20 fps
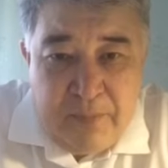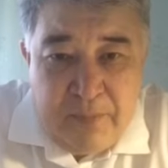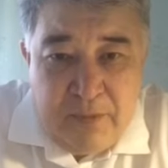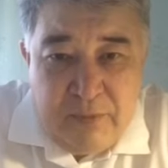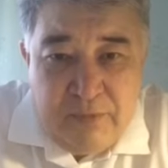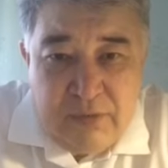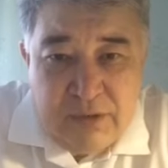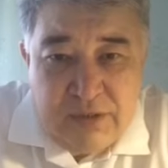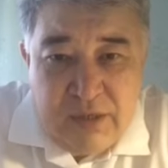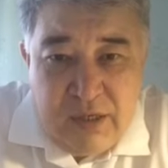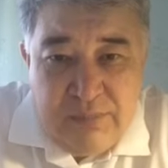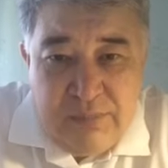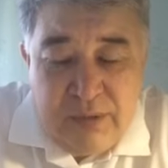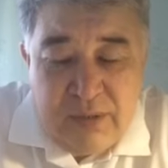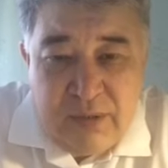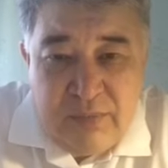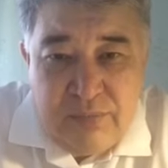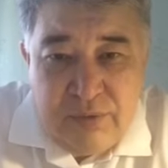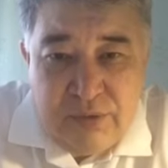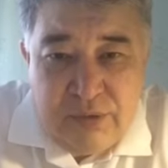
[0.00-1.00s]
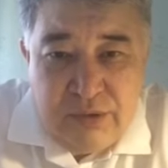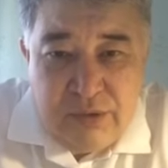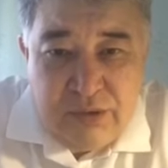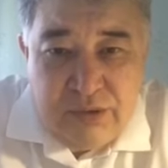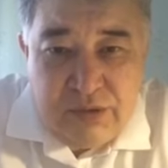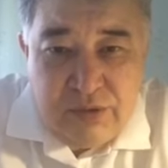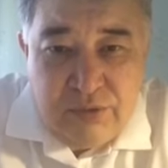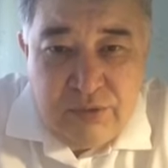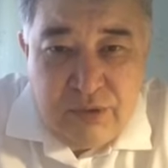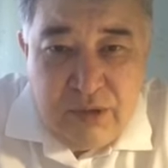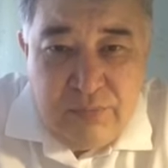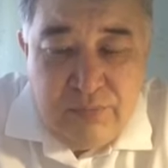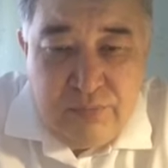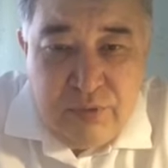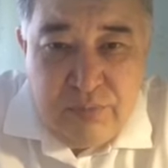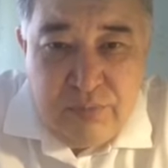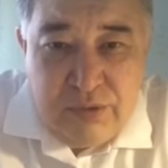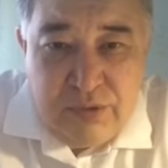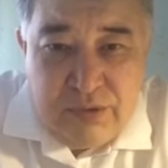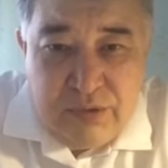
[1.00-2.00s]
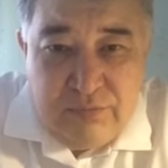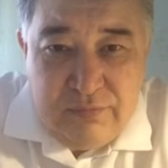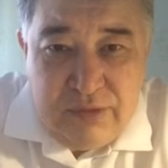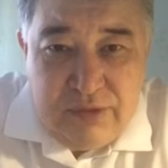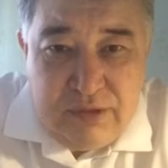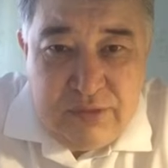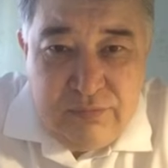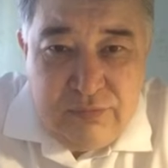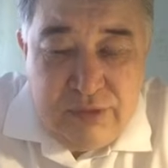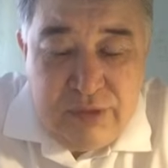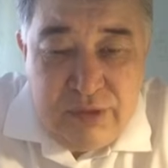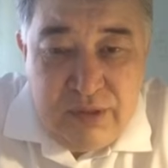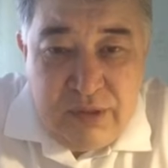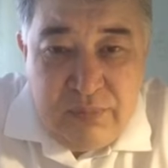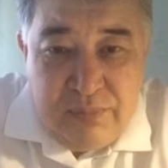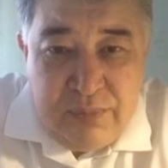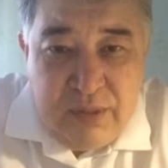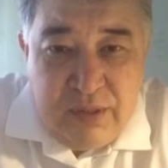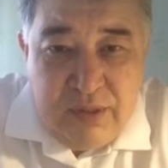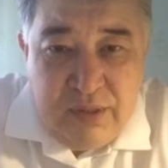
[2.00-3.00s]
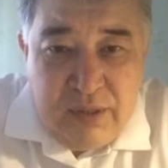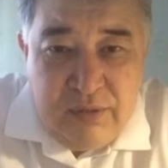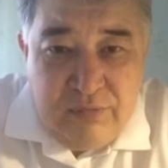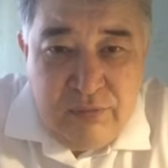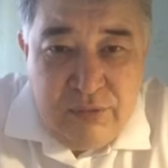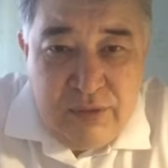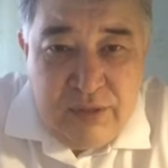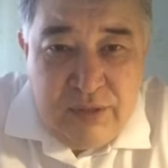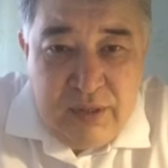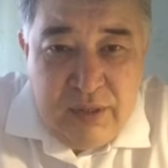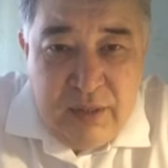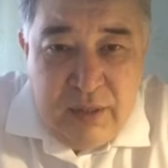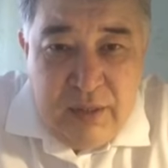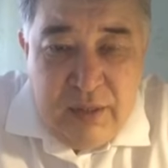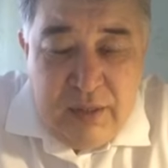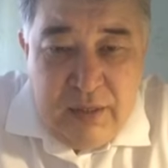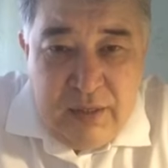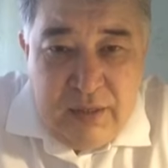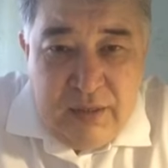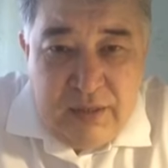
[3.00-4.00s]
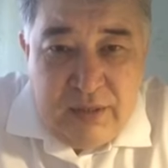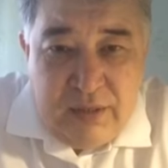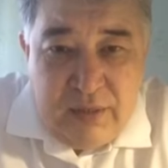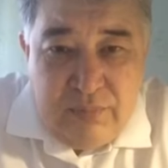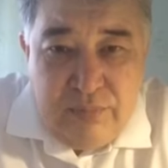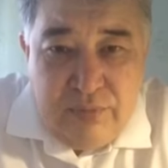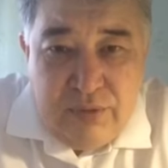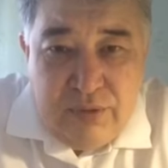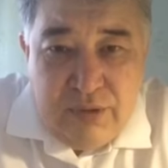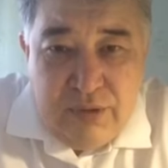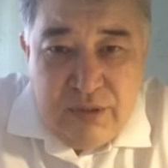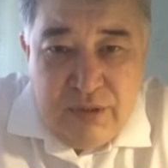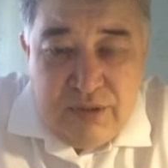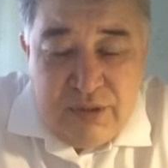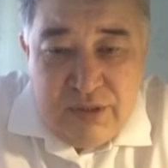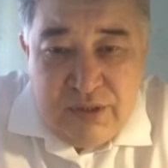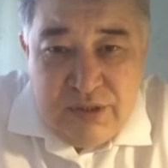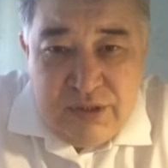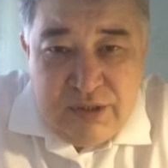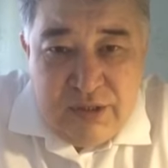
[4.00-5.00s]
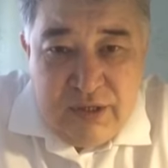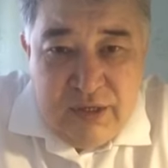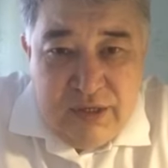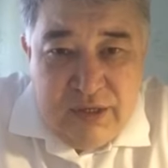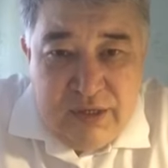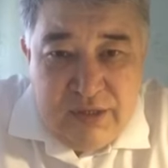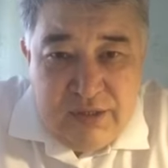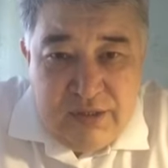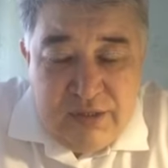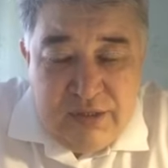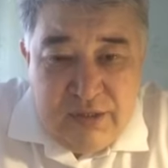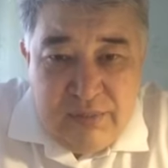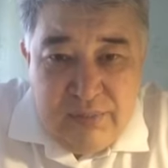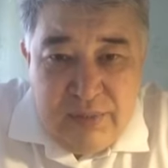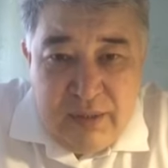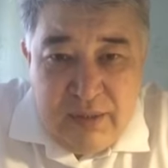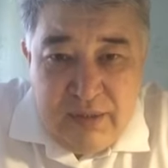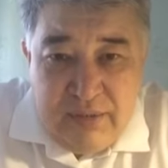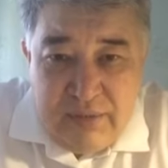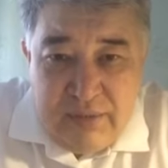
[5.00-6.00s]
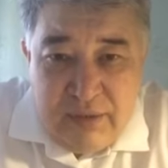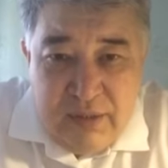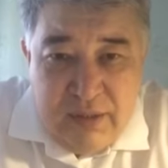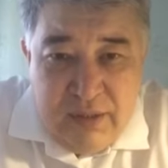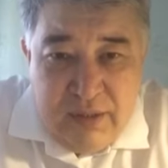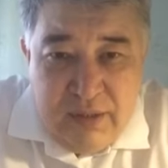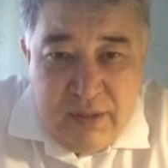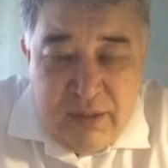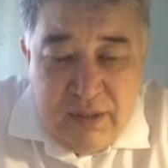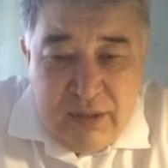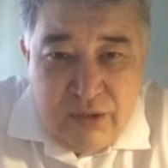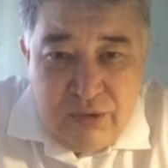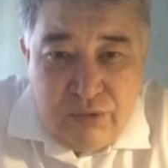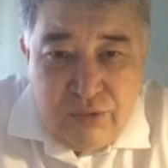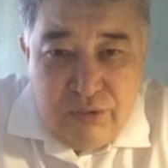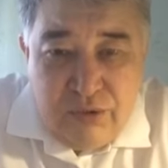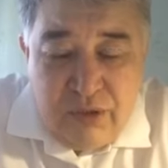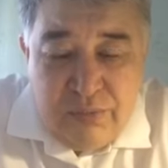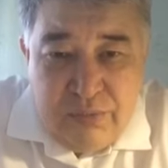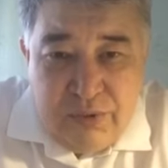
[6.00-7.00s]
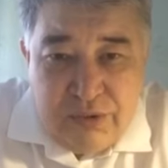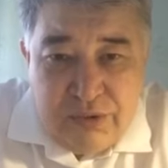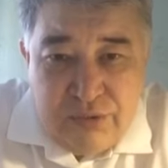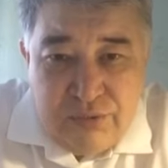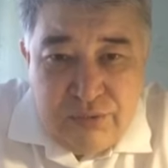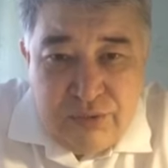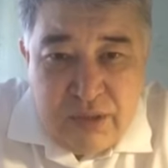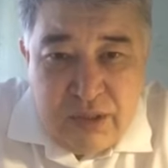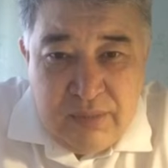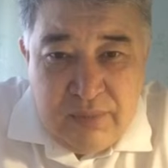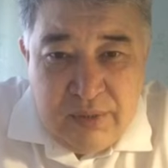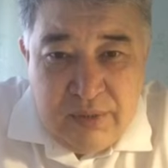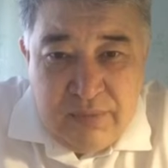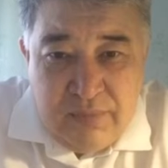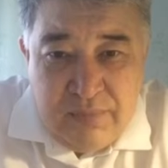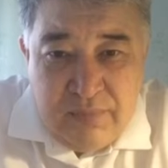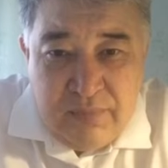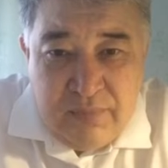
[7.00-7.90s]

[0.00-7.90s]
Уважаемые работники скорой помощи, вы сегодня на передовой и работаете, не жалея себя, круглыми сутками.